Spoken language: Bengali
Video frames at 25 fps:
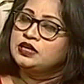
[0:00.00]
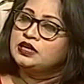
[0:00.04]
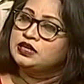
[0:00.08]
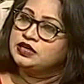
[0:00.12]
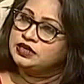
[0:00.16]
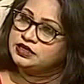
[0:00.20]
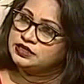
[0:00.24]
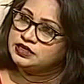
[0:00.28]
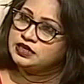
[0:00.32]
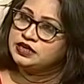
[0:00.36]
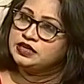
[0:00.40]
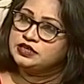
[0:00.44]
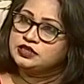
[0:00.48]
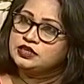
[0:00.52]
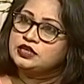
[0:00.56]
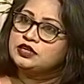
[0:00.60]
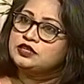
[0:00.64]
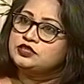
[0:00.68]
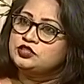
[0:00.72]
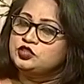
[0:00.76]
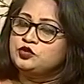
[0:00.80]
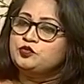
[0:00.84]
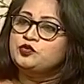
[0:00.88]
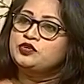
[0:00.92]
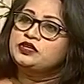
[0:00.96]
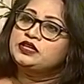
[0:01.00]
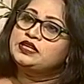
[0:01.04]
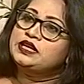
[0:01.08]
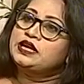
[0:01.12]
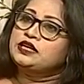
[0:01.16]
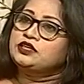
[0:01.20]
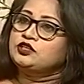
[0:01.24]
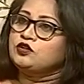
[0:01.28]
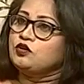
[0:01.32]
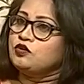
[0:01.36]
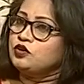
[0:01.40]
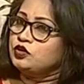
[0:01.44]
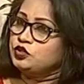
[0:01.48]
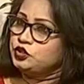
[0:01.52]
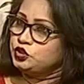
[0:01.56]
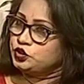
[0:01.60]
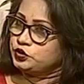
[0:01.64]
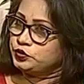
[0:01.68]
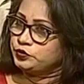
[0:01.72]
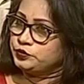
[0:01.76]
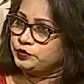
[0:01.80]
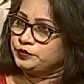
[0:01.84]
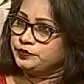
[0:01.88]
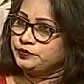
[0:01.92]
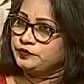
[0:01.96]
এটা এটা জীবনের একটা অংশ
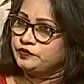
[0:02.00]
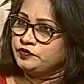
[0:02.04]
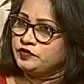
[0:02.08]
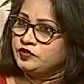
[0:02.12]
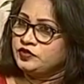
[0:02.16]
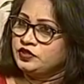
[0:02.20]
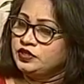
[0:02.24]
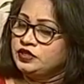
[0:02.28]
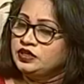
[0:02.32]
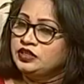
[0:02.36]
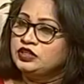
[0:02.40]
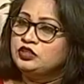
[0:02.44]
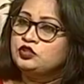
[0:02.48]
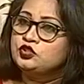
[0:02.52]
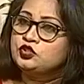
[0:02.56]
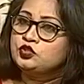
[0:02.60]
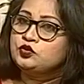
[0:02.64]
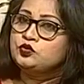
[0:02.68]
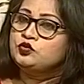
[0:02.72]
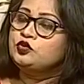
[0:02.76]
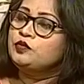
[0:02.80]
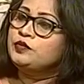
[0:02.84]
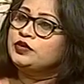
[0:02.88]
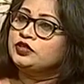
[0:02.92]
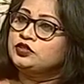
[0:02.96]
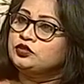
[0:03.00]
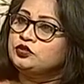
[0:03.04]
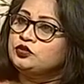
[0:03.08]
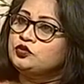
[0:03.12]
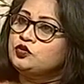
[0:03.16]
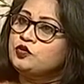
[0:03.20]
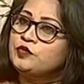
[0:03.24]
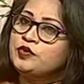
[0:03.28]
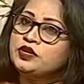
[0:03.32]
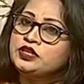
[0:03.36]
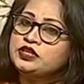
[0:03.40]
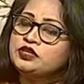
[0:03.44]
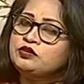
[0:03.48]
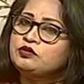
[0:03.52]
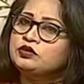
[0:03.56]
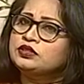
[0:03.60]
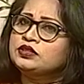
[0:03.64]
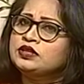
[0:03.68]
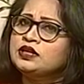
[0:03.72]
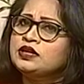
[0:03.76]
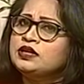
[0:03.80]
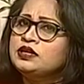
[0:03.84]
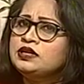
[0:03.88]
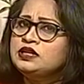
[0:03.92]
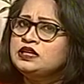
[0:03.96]
শুধুমাত্র
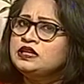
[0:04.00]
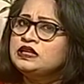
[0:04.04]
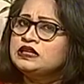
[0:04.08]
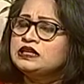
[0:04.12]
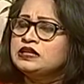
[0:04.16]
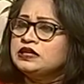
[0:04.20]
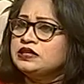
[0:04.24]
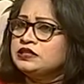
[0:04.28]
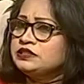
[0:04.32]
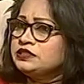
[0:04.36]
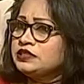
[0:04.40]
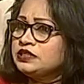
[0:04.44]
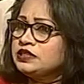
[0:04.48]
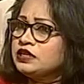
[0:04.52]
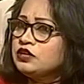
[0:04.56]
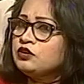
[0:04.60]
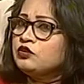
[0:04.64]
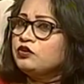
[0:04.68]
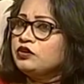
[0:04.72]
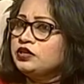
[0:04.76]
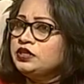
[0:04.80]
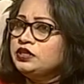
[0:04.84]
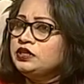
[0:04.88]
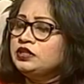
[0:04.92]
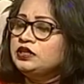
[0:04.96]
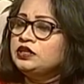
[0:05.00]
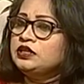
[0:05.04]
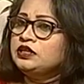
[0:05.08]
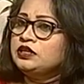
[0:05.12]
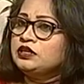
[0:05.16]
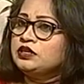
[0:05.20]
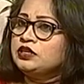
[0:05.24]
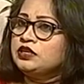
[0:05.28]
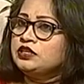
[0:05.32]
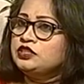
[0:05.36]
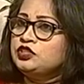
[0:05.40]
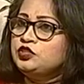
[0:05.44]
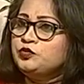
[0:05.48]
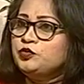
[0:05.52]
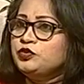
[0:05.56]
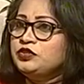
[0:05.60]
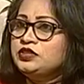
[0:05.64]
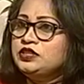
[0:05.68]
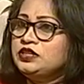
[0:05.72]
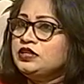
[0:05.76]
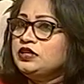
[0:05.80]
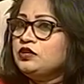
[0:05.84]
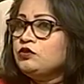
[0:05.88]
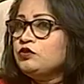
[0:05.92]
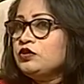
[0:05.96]
রোমান্টিকতা সেটা নয় জীবন
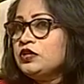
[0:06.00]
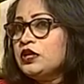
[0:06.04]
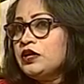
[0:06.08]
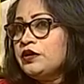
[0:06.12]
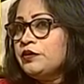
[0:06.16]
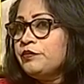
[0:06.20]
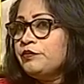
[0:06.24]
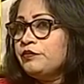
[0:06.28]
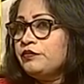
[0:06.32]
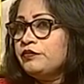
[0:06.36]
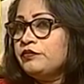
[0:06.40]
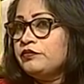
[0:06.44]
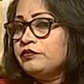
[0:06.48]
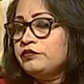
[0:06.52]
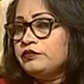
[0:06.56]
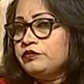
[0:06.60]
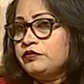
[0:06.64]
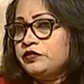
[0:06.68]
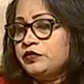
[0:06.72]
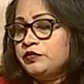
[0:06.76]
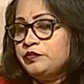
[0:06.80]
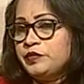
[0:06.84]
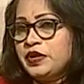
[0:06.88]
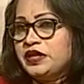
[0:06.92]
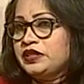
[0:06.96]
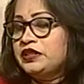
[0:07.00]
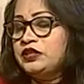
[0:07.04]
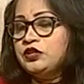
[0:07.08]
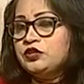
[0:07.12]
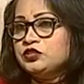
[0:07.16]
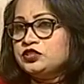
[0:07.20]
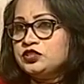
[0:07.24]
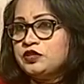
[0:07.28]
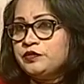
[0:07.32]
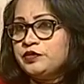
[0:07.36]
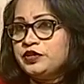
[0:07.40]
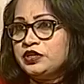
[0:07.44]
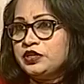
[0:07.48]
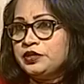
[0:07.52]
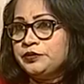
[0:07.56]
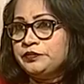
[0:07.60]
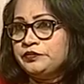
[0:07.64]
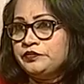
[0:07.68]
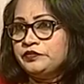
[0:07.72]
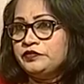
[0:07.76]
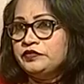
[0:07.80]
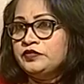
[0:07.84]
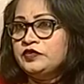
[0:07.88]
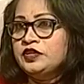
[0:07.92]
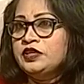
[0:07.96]
থেকে ওটা বাদ দেওয়া যাবে না
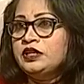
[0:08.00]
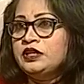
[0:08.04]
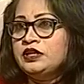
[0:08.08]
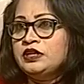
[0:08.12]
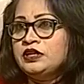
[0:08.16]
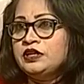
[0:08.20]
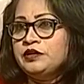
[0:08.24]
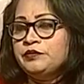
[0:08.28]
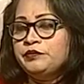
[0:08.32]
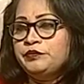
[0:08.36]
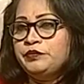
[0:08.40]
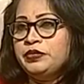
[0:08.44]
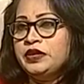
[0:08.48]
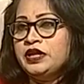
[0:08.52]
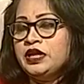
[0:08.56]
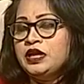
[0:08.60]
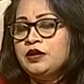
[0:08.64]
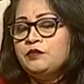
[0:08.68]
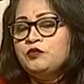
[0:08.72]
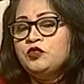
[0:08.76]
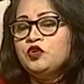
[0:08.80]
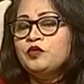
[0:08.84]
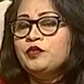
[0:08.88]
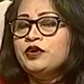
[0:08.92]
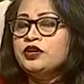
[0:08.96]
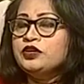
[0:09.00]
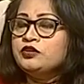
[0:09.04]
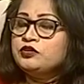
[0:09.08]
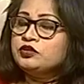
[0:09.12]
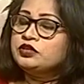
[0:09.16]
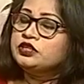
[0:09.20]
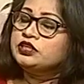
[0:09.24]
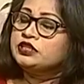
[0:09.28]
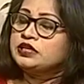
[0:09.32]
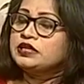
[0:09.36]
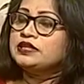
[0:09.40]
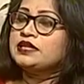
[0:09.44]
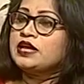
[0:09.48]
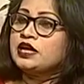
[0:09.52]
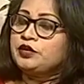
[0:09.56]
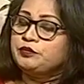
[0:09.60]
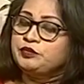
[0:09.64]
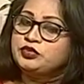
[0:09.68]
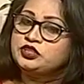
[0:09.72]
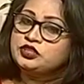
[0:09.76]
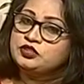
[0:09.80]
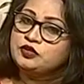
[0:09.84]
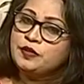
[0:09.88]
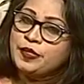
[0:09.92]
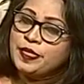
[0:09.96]
হ্যাঁ প্রেম রোমান্টিকতা এটা থাকবে
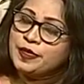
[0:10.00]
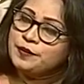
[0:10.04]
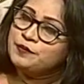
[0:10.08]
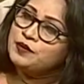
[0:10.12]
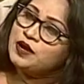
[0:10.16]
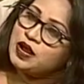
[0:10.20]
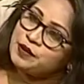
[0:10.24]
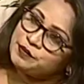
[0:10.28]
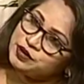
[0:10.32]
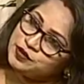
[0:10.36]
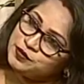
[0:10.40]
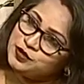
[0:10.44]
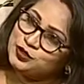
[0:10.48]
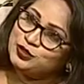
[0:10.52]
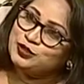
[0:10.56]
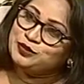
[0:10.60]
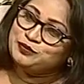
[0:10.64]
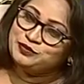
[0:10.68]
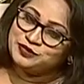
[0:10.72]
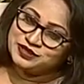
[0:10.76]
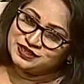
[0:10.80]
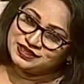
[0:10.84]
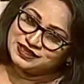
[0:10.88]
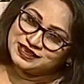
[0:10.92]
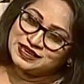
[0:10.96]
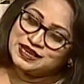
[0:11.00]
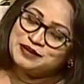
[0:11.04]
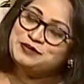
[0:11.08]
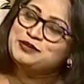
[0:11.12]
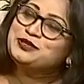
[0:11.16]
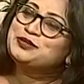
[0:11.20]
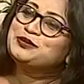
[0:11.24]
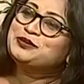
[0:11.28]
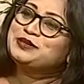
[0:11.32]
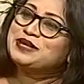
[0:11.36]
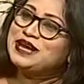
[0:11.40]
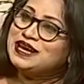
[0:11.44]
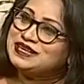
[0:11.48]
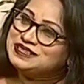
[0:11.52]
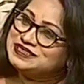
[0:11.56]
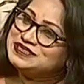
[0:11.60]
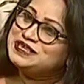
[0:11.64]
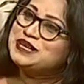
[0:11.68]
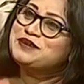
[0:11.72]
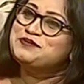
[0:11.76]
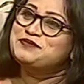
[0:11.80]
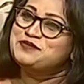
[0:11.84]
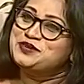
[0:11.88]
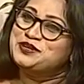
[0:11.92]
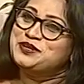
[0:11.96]
এবং আমার ভিতরে মানে লেখার ভিতরে এটা আছে
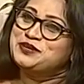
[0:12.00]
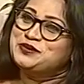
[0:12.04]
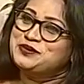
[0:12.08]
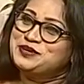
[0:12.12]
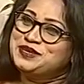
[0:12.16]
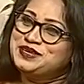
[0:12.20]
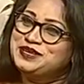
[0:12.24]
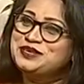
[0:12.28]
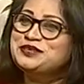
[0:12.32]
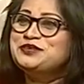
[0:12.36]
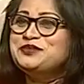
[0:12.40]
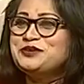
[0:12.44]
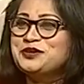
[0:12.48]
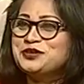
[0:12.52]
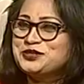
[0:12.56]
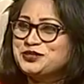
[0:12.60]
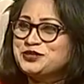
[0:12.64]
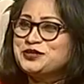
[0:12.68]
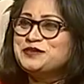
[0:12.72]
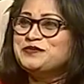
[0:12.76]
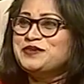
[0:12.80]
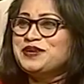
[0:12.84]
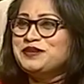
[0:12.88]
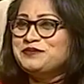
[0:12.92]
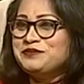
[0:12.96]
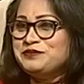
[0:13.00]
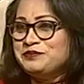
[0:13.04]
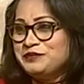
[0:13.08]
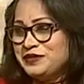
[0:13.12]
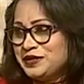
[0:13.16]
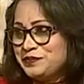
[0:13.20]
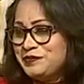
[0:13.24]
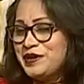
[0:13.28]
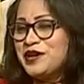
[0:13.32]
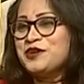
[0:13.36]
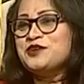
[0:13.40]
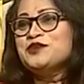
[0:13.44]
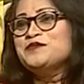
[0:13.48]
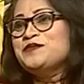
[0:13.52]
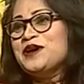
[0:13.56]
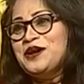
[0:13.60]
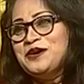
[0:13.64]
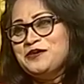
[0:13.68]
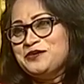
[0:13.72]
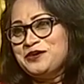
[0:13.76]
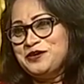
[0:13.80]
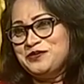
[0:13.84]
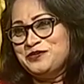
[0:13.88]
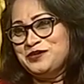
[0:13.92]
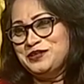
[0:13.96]
আমি মনে করি কিন্তু দর্শক মানে পাঠক ভালো
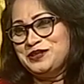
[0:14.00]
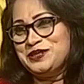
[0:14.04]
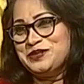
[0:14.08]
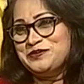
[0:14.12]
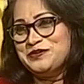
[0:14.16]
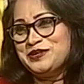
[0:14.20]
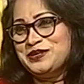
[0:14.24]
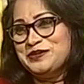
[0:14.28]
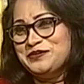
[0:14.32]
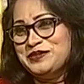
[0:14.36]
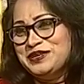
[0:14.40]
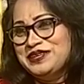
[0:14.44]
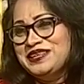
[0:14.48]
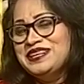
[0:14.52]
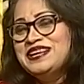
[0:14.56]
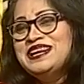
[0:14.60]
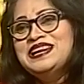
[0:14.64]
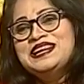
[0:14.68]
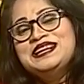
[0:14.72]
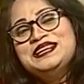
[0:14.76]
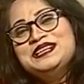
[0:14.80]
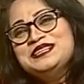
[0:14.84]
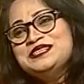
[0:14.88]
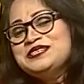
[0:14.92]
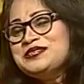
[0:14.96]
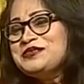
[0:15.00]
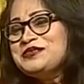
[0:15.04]
করে বলতে পারবে নিজের